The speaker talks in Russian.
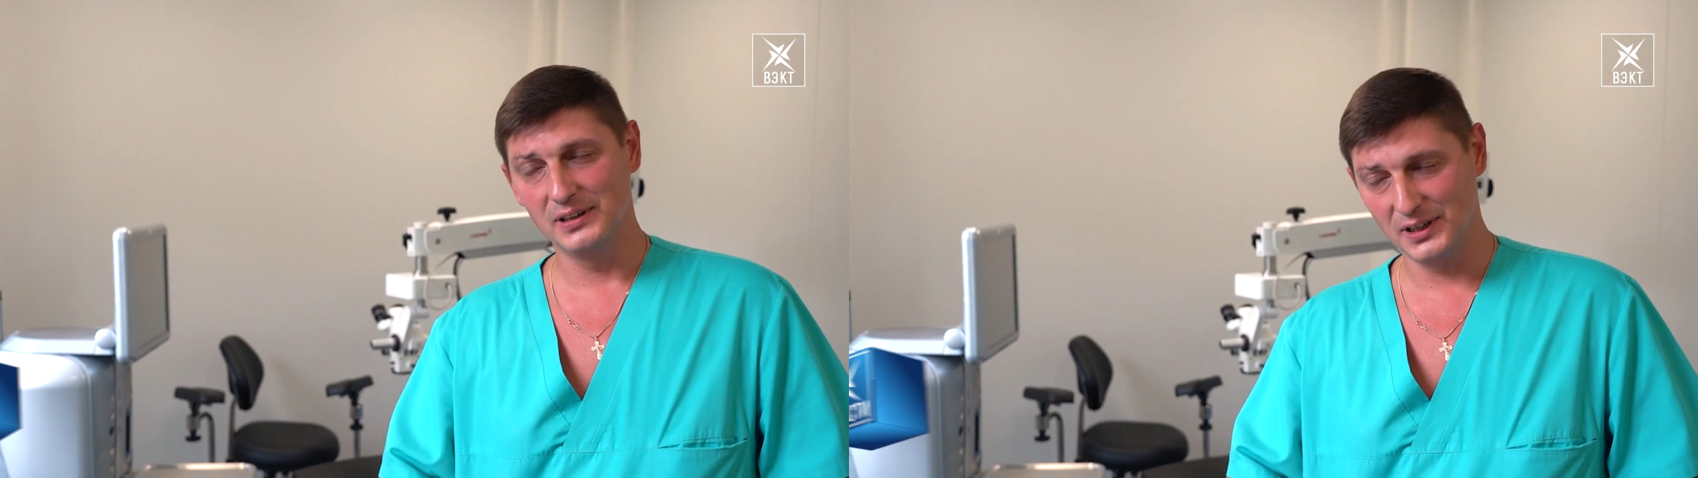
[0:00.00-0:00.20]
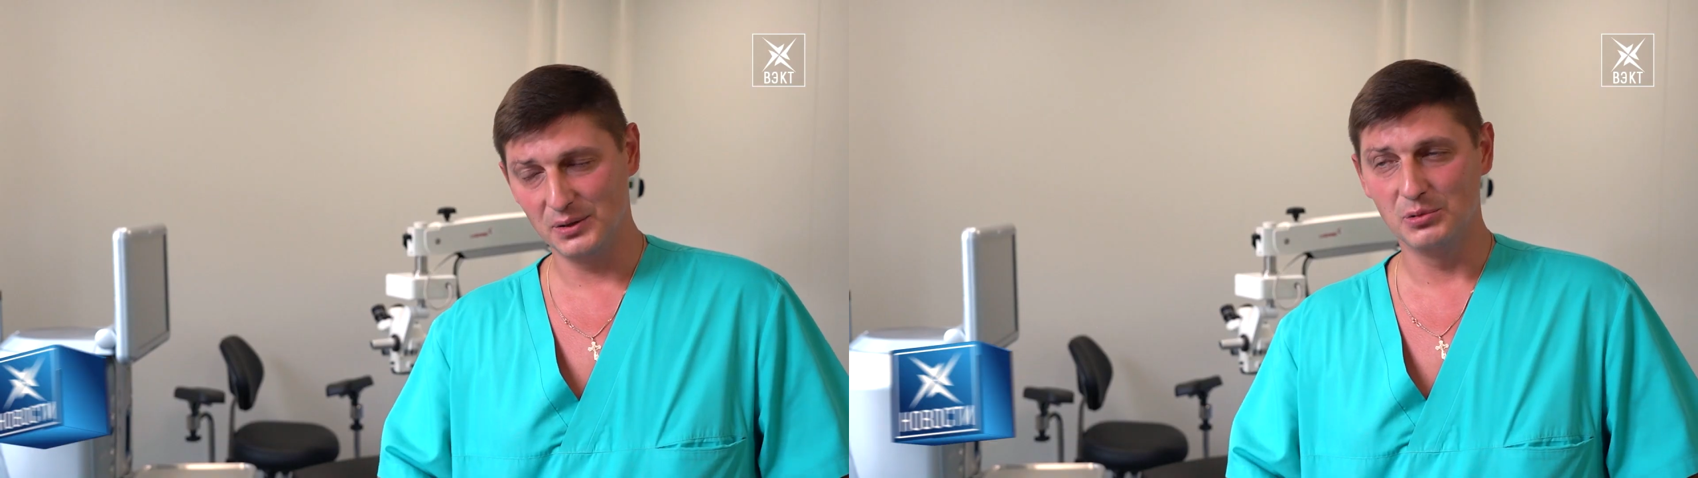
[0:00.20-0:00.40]
и
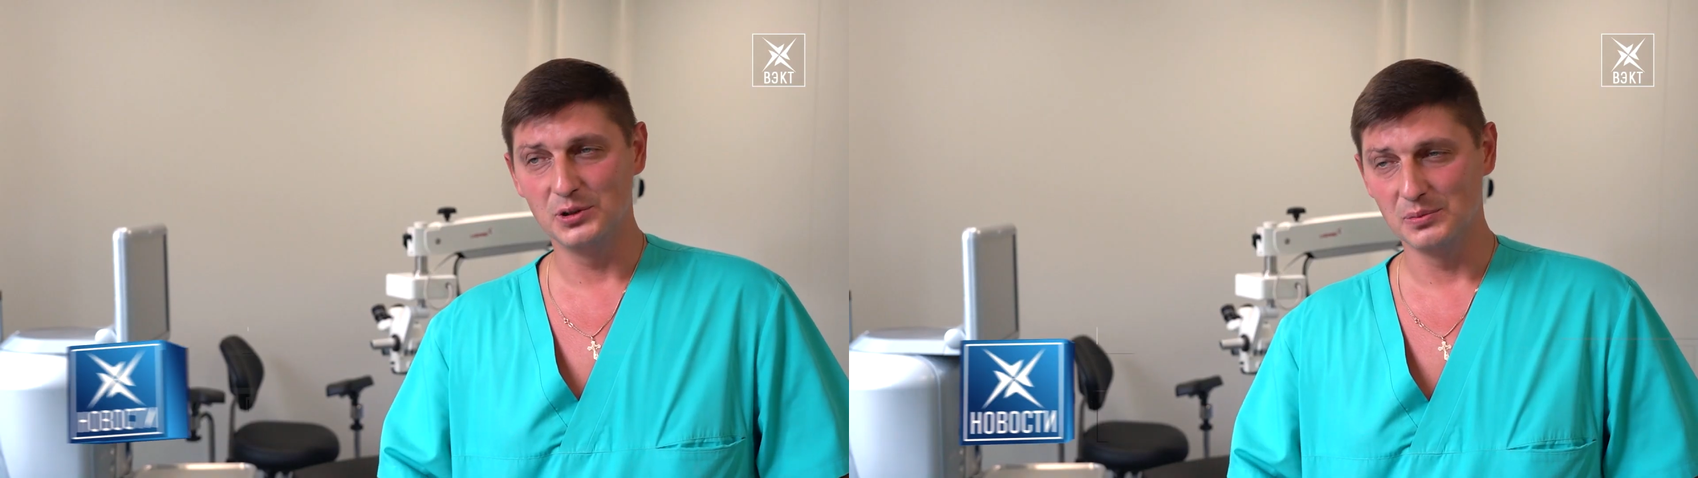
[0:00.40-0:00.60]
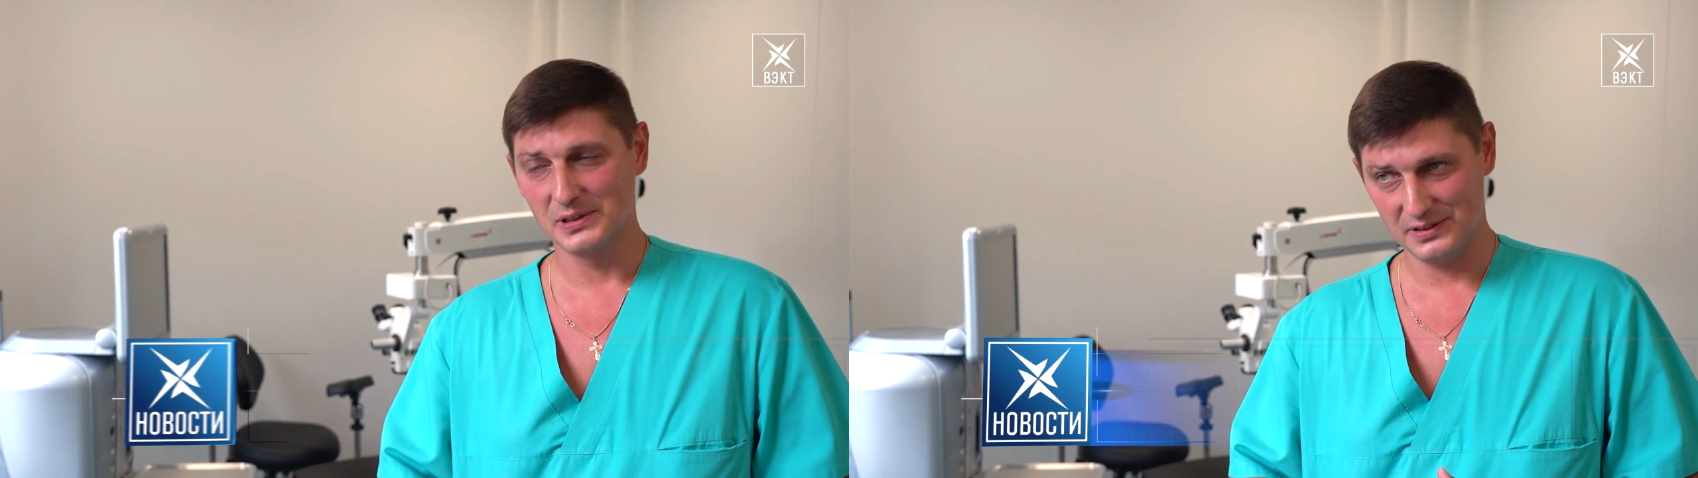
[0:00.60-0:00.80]
далее
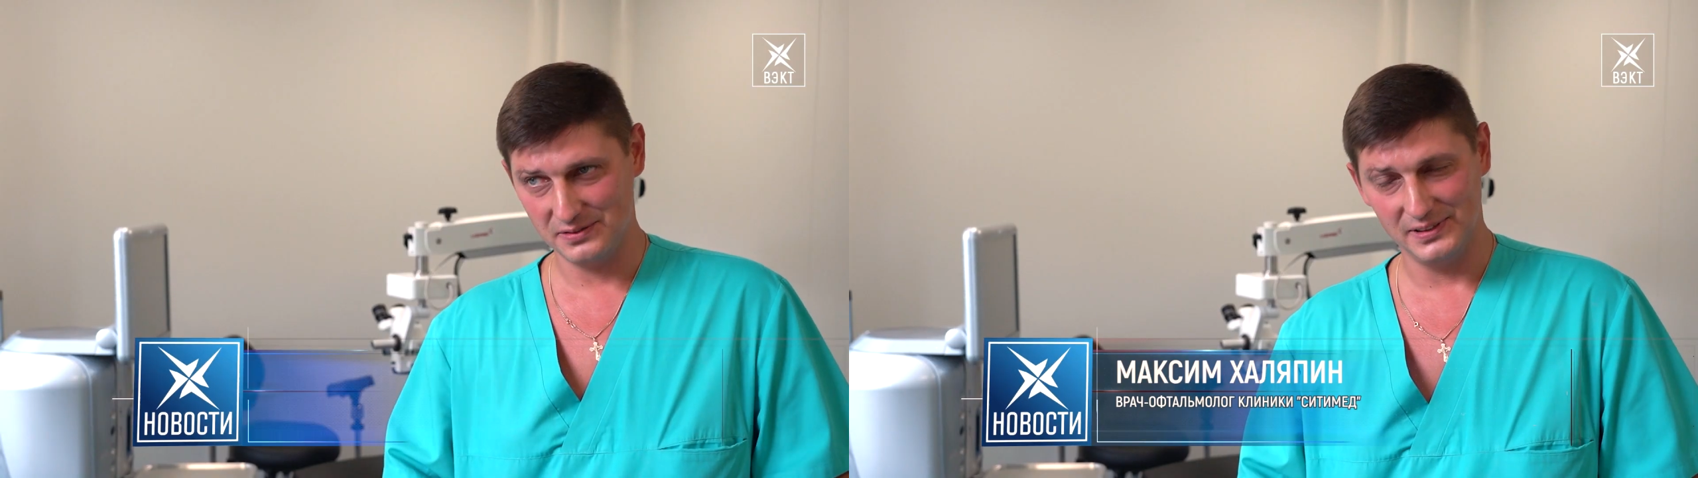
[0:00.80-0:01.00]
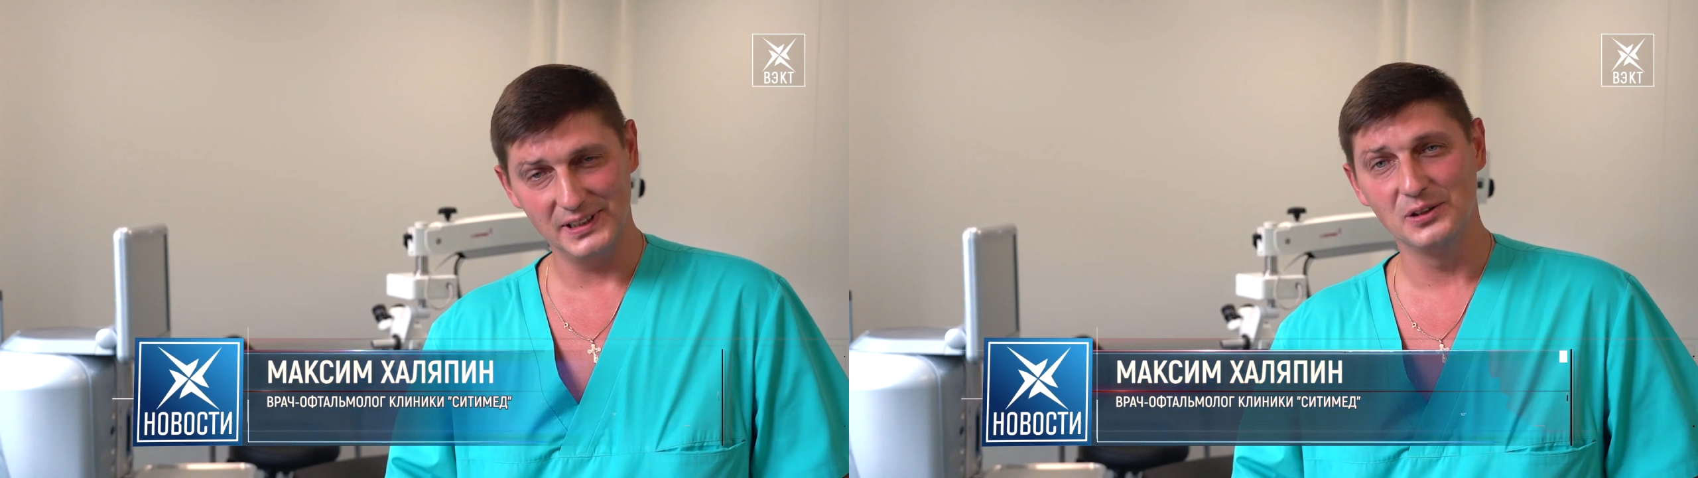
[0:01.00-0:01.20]
будем
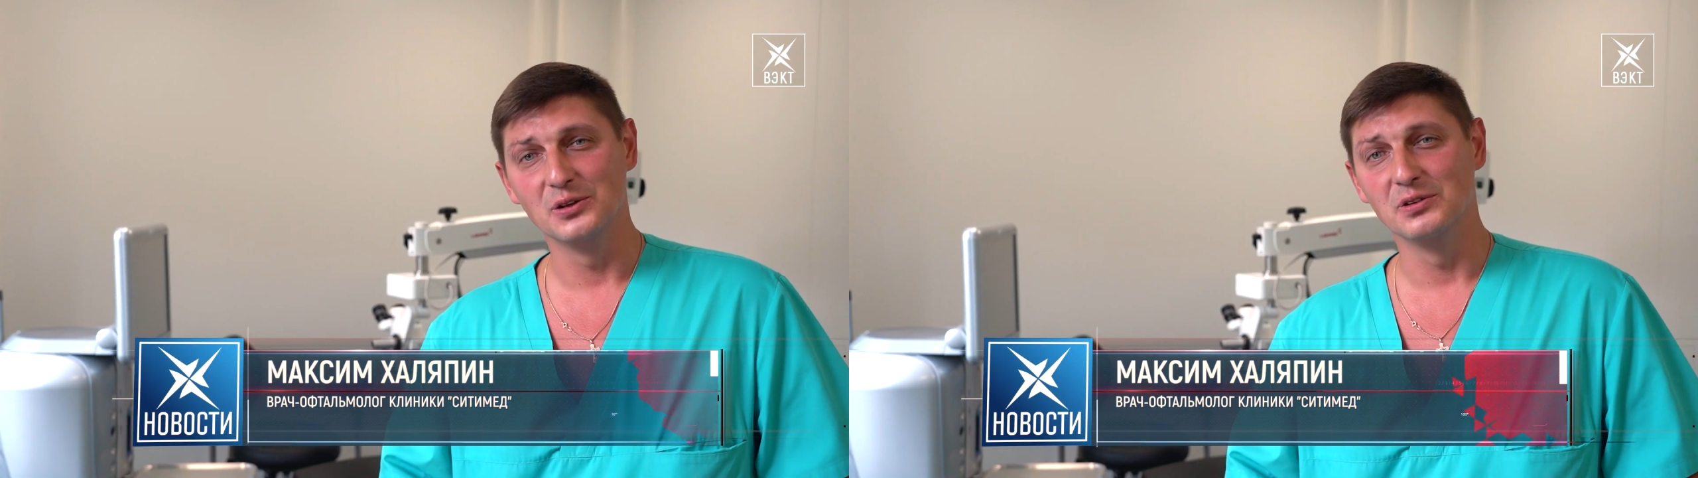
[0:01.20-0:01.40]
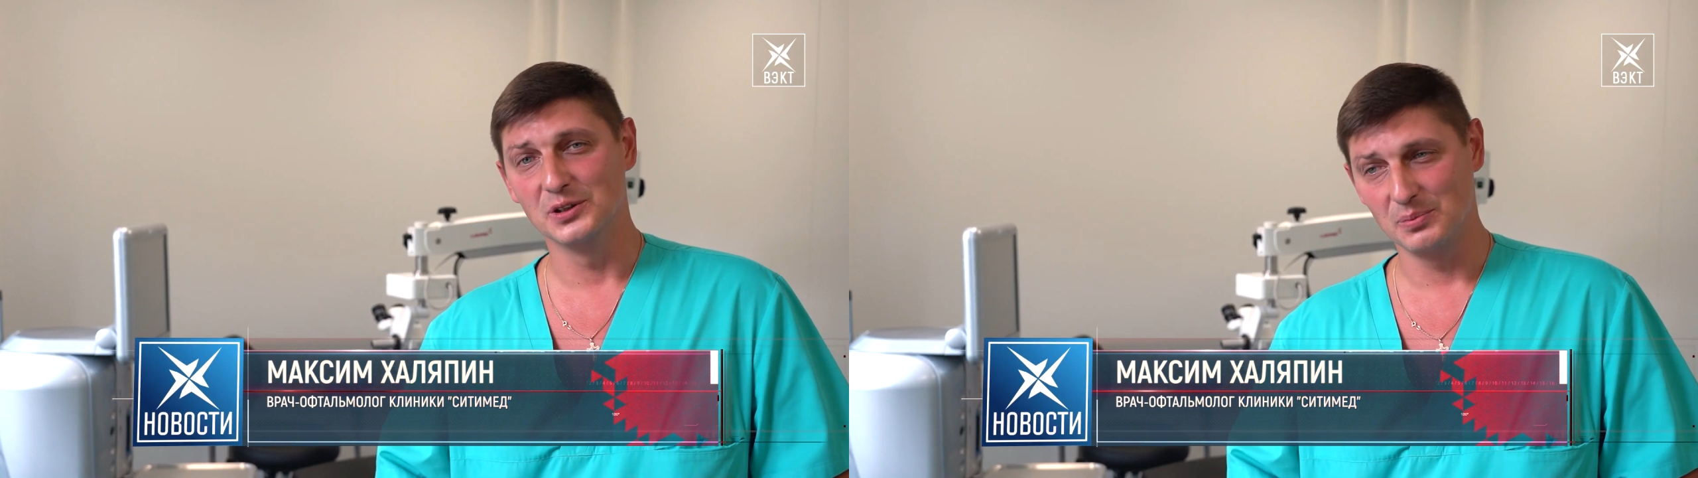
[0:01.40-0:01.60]
развивать
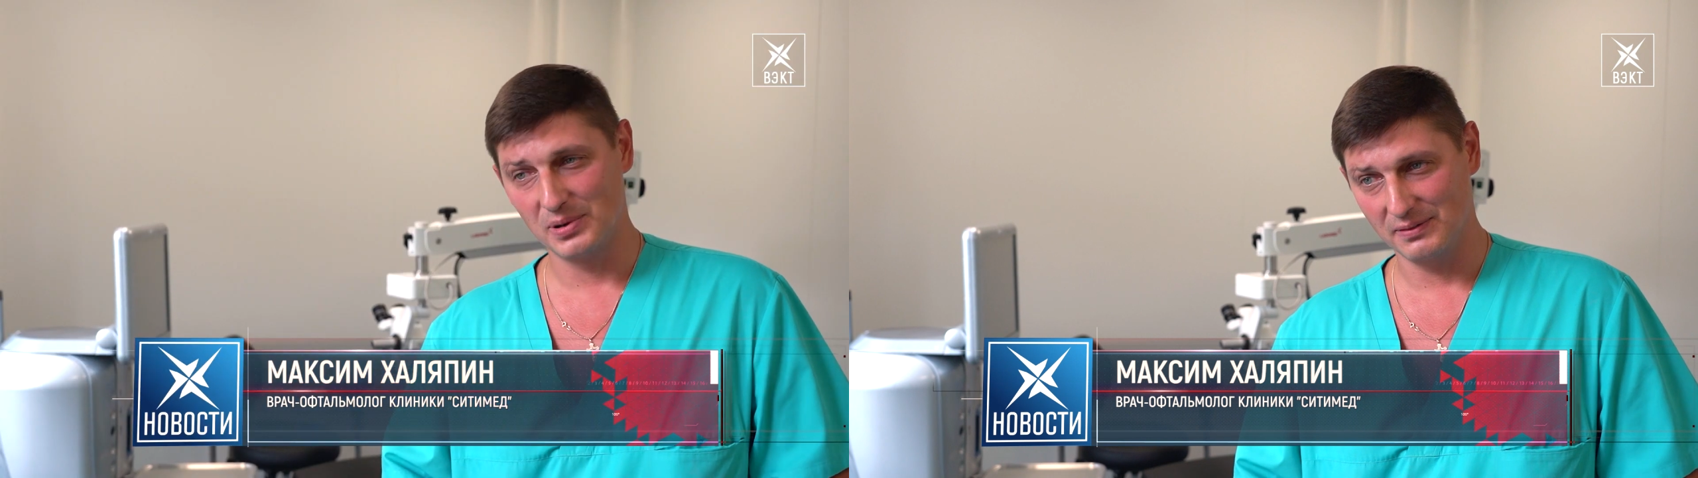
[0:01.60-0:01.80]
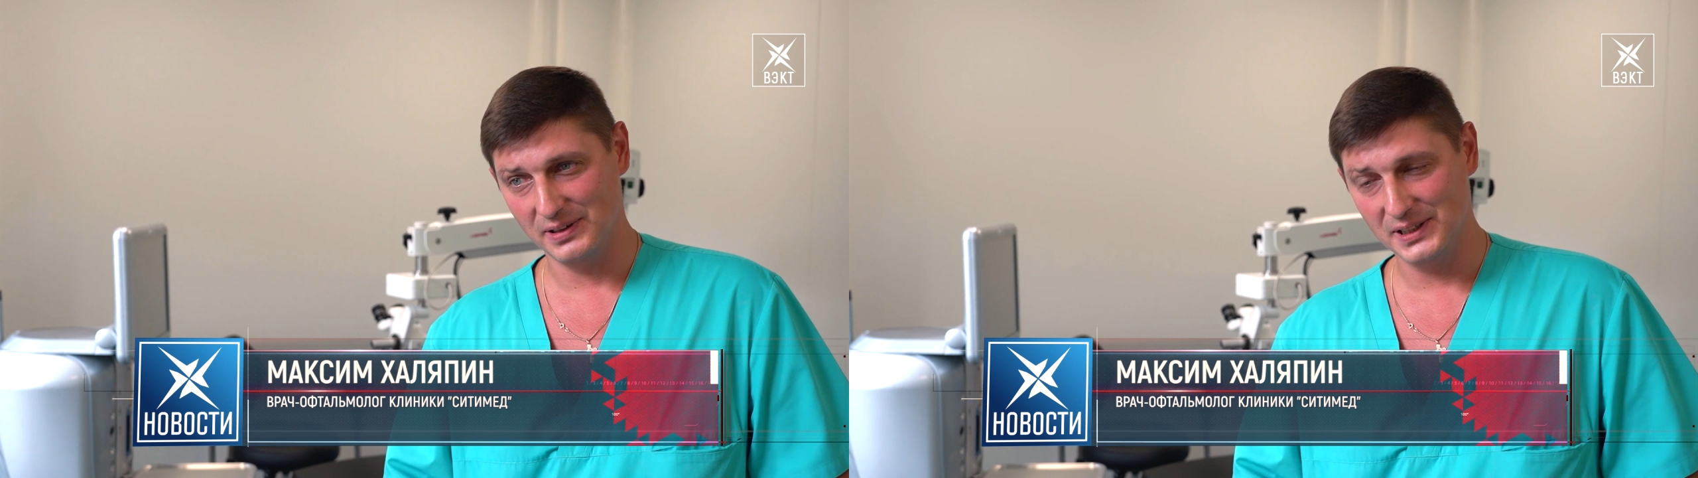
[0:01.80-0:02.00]
новое
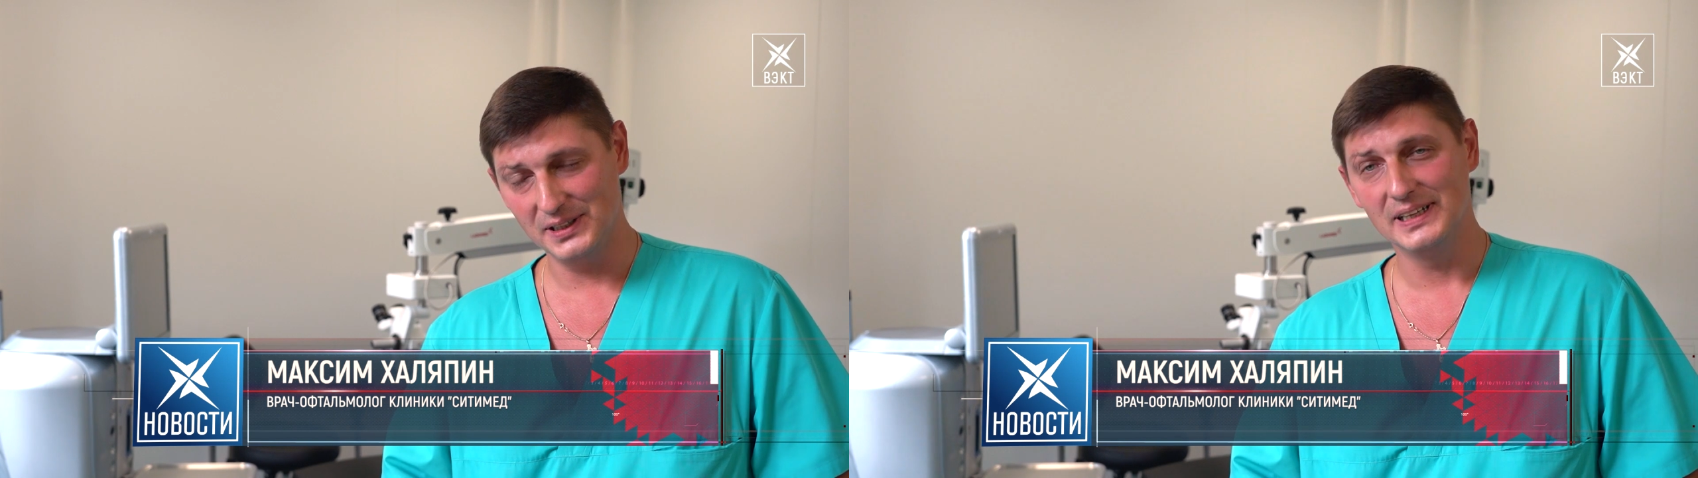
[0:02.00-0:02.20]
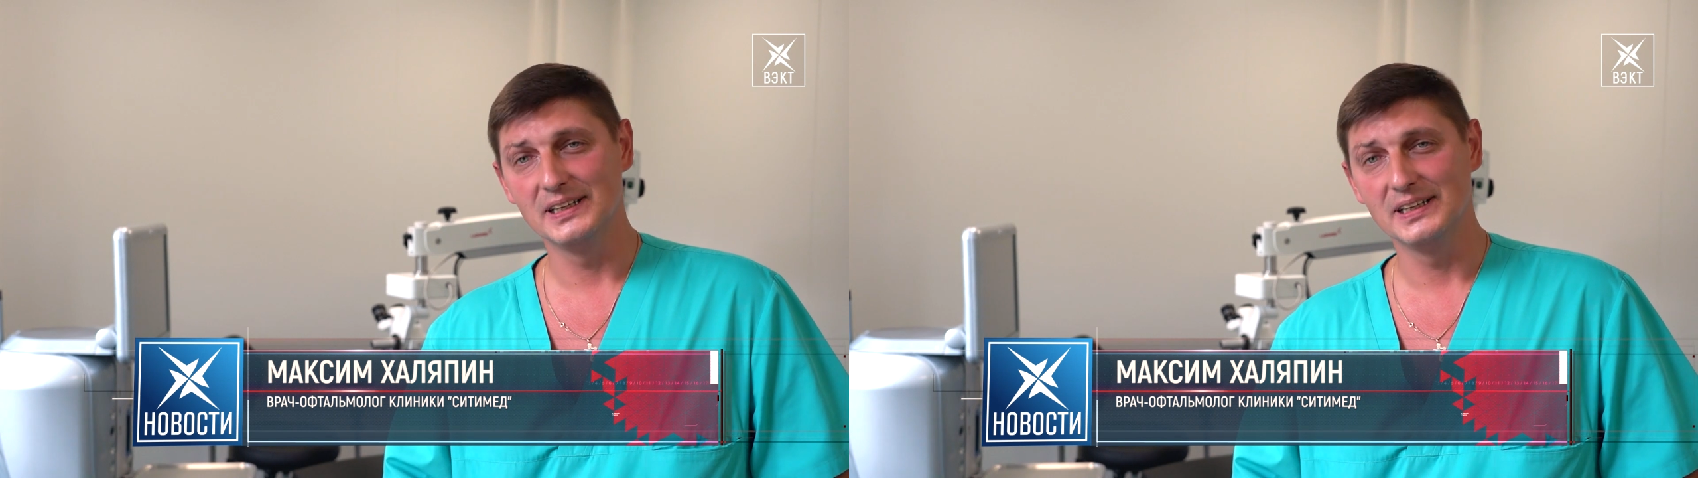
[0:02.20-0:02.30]
направление –